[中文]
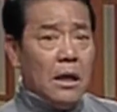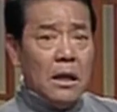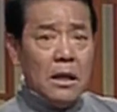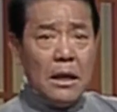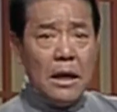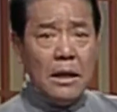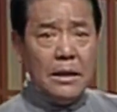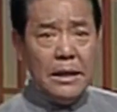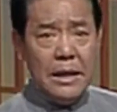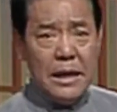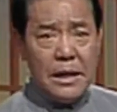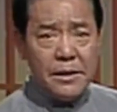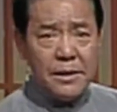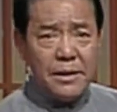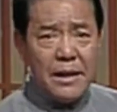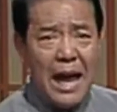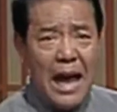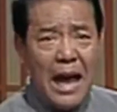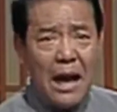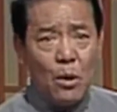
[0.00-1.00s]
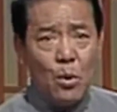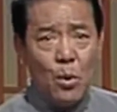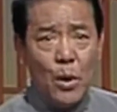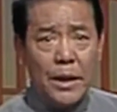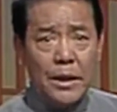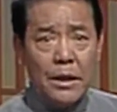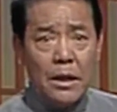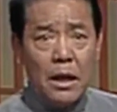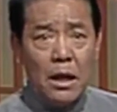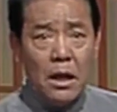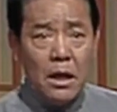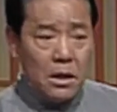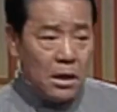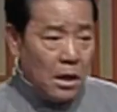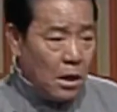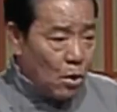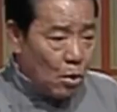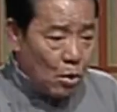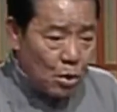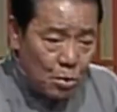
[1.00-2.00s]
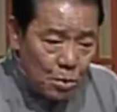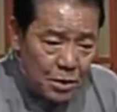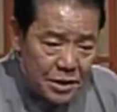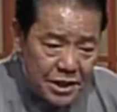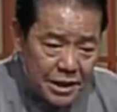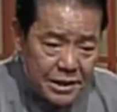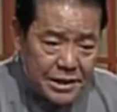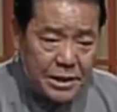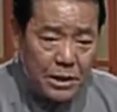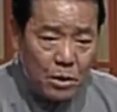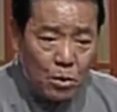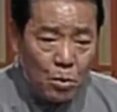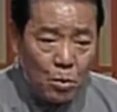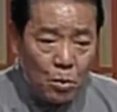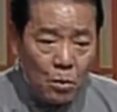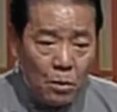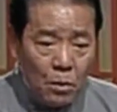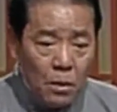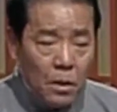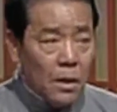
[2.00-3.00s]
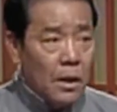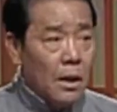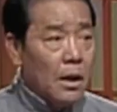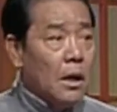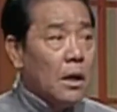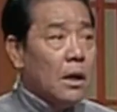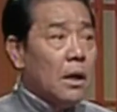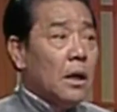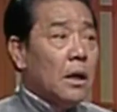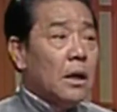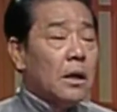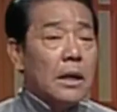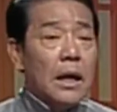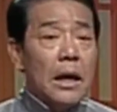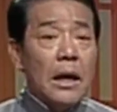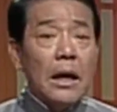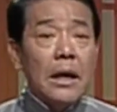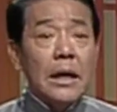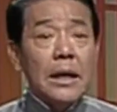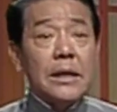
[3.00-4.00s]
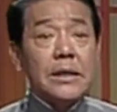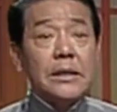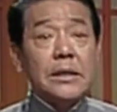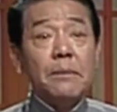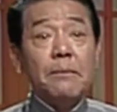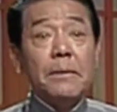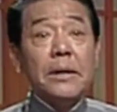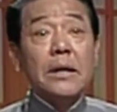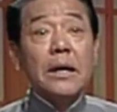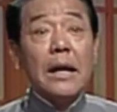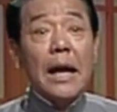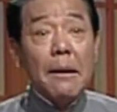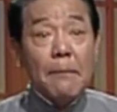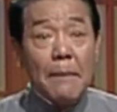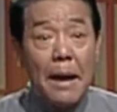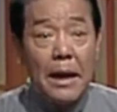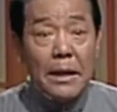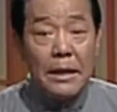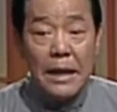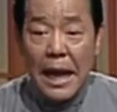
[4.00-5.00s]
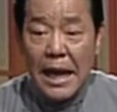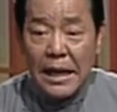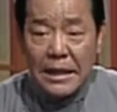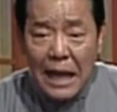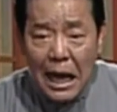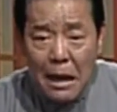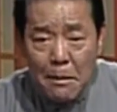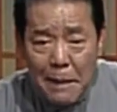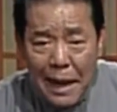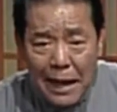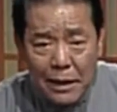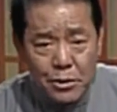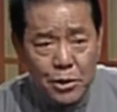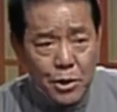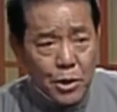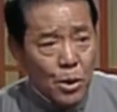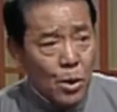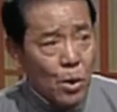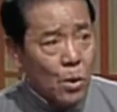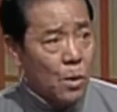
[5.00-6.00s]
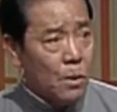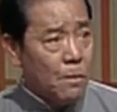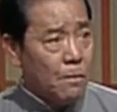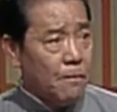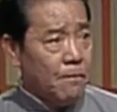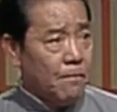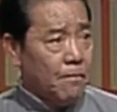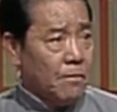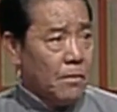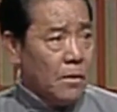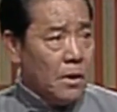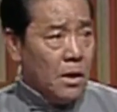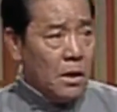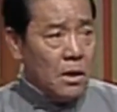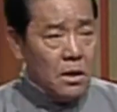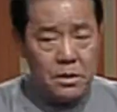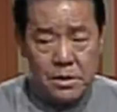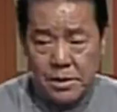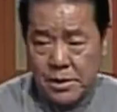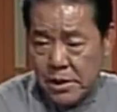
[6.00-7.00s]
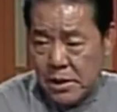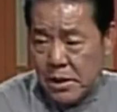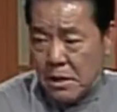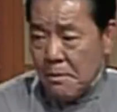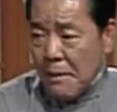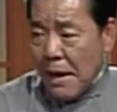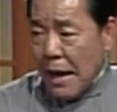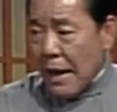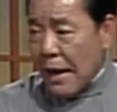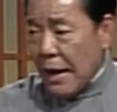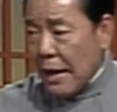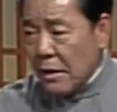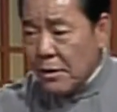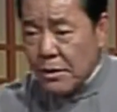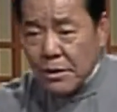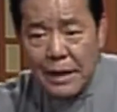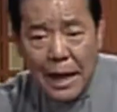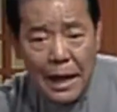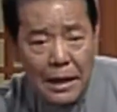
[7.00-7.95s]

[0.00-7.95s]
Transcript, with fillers: 他爹是大官呢，他有时候就进宫，他跟李琦没事干嘛呢？爱打马球，骑马呀就打